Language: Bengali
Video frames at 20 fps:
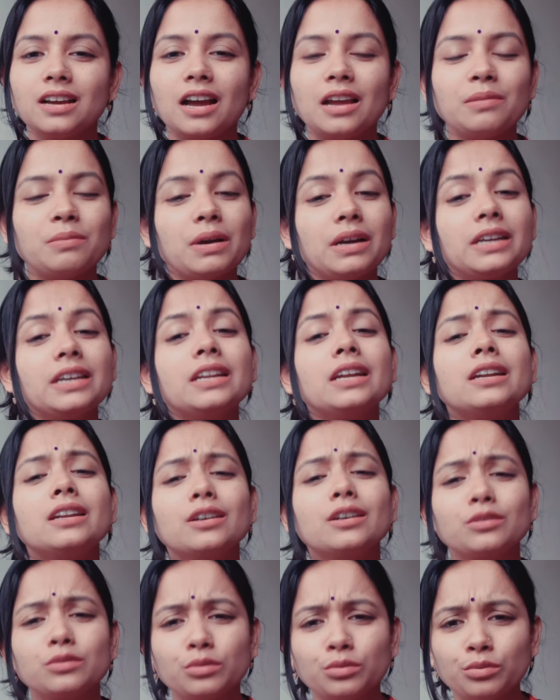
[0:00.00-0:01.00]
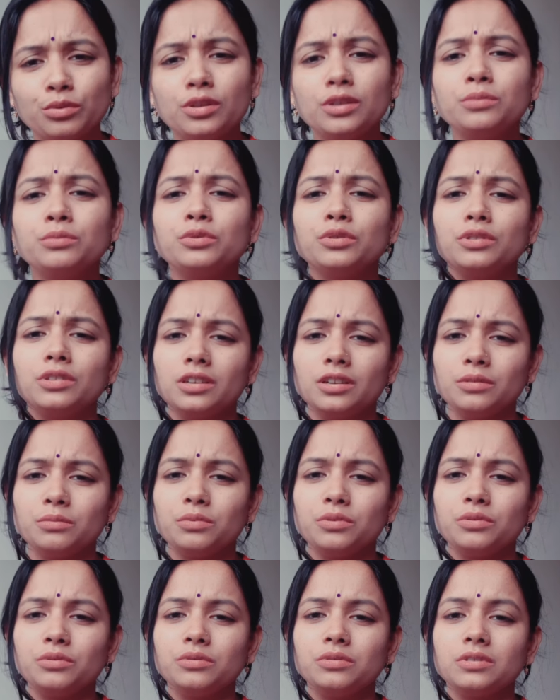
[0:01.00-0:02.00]
আর বাকিরা ডাকতো কলিমুদ্দিনের
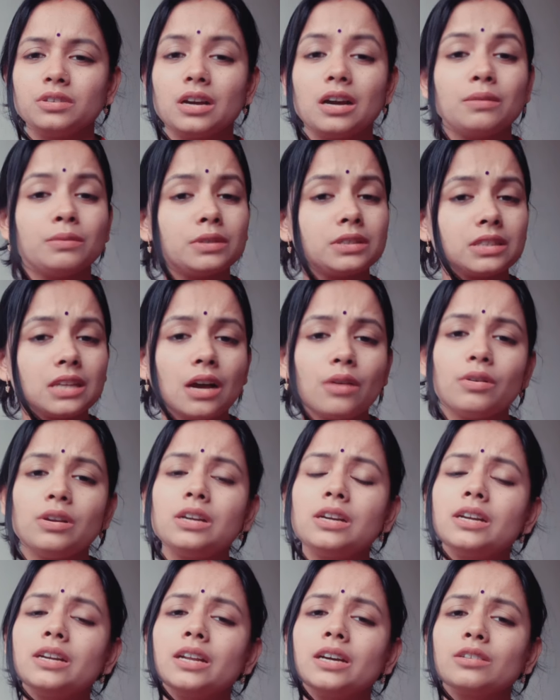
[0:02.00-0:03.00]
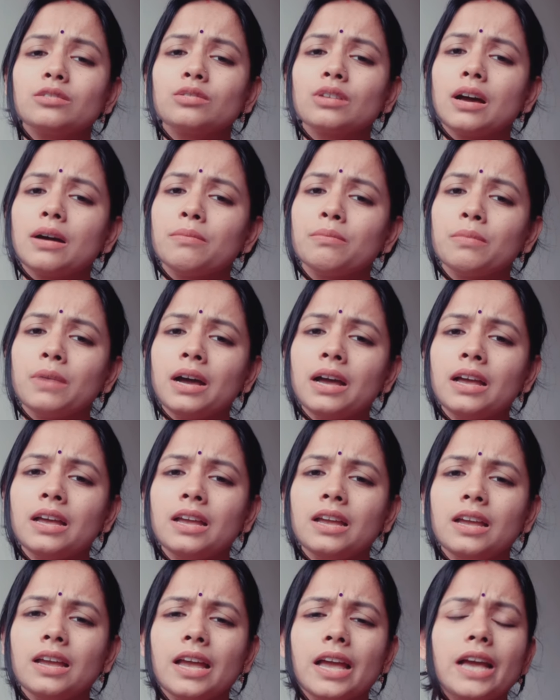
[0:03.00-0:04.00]
বউ আমার সাওয়ালরা ডাকতো আম্মা
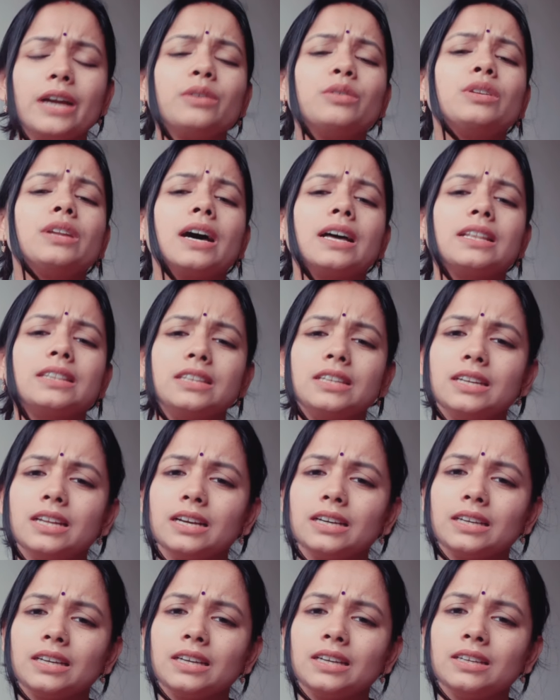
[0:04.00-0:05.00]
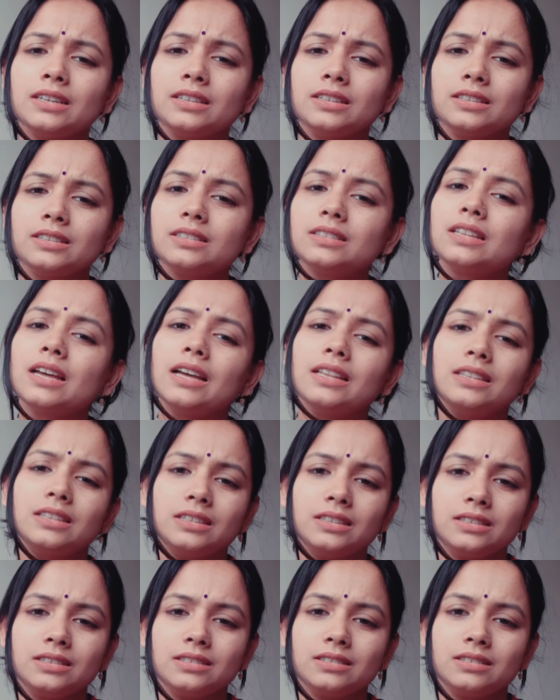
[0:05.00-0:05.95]
হ্যাঁ নাতি ডাকে দাদি